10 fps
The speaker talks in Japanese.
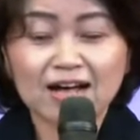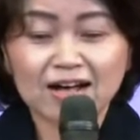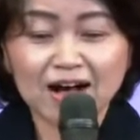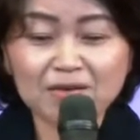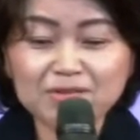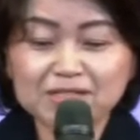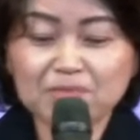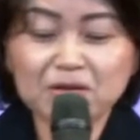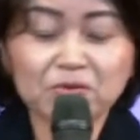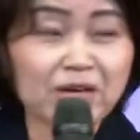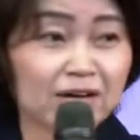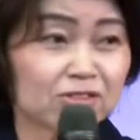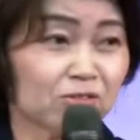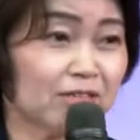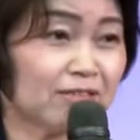神様の約
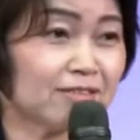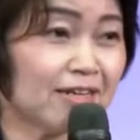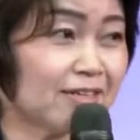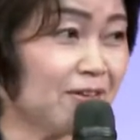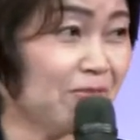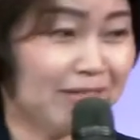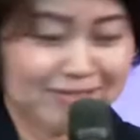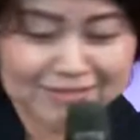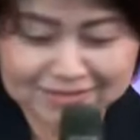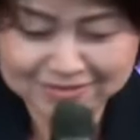束が記されています。